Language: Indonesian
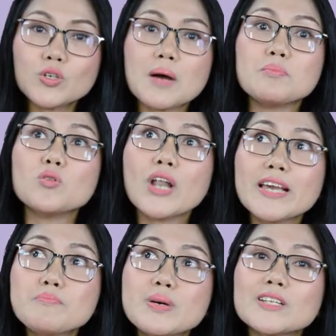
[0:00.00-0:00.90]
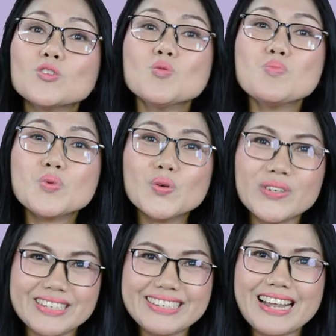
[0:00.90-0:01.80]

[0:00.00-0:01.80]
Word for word: juga mulai bertumbuh di